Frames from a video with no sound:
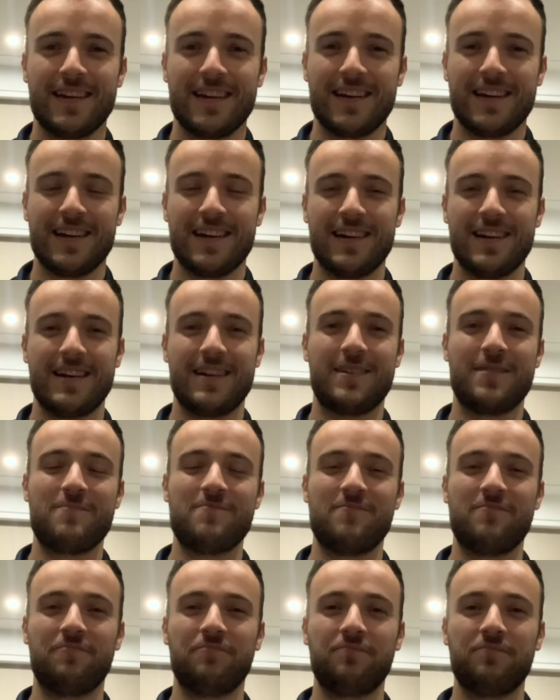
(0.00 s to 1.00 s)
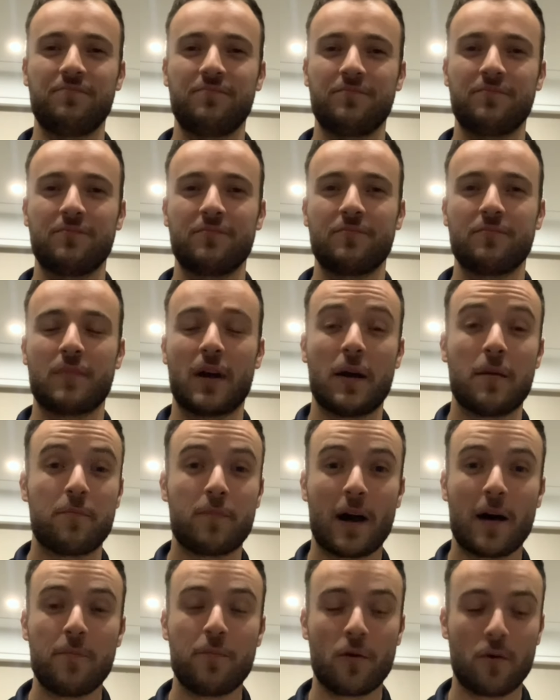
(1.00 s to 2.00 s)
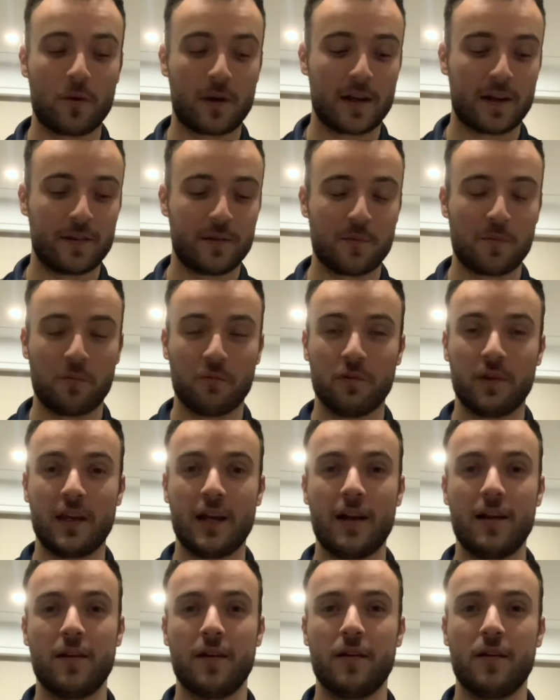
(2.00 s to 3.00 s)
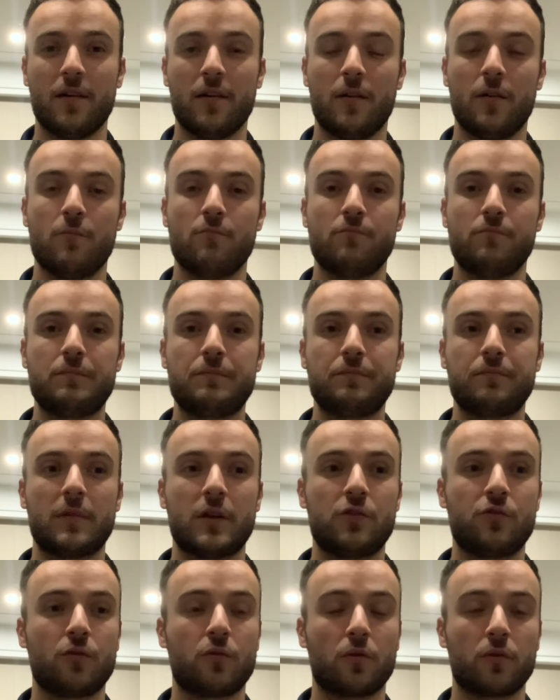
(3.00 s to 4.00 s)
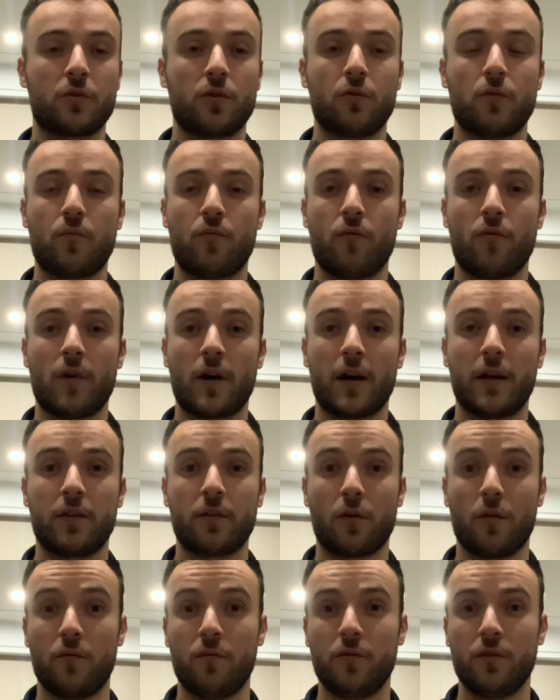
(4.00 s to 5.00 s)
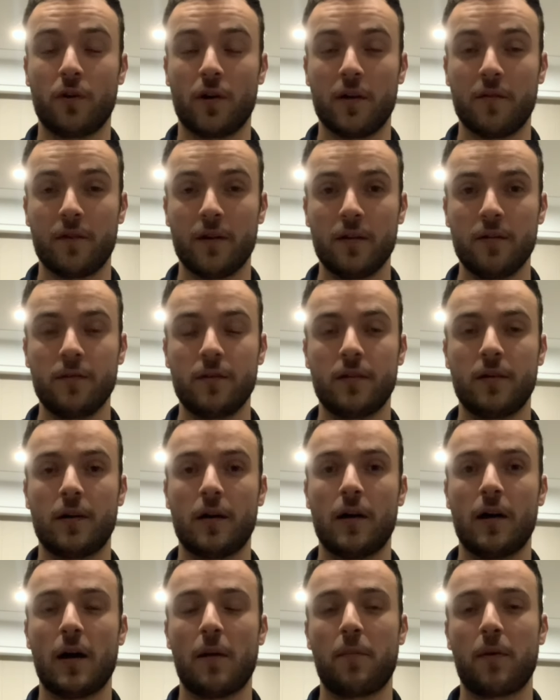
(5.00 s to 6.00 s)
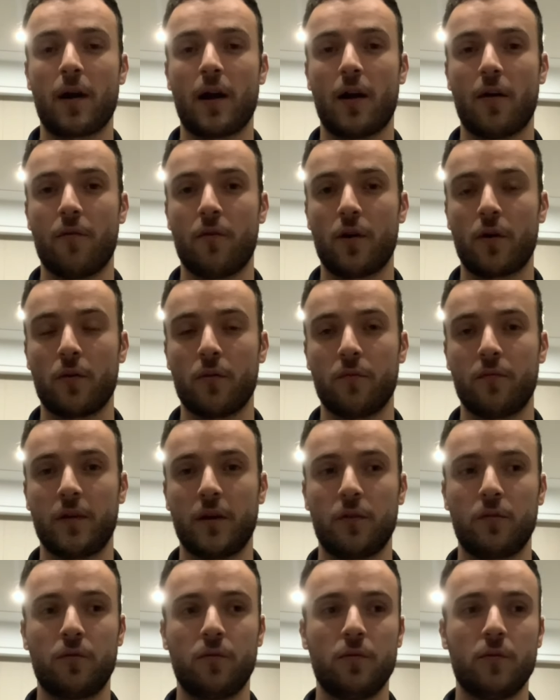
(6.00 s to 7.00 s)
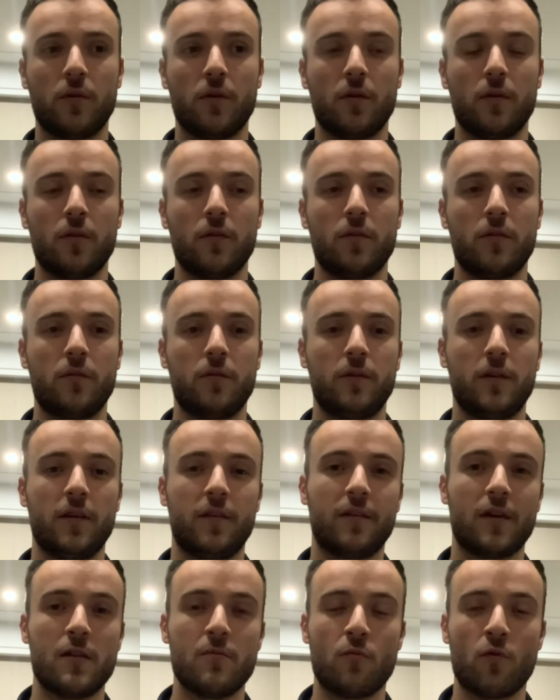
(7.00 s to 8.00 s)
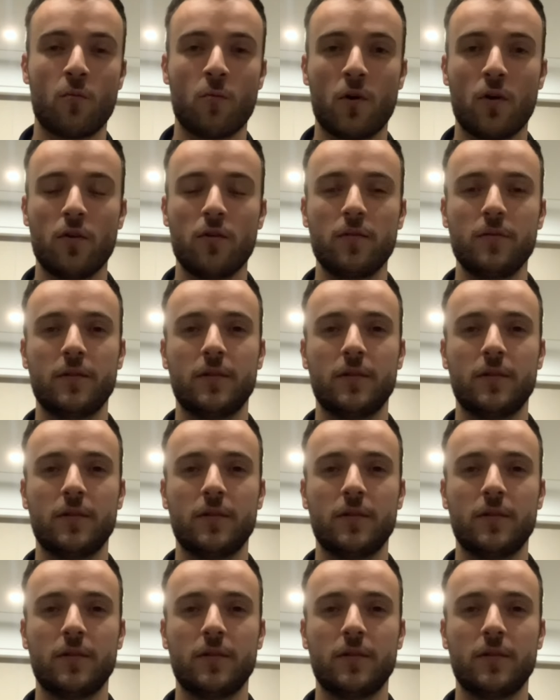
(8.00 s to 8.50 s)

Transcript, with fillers: euh, bah, par rapport aux classes mondiales, euh, bah, je suis content de pouvoir être revenu dans les vins euh, après avoir vécu des sales moments.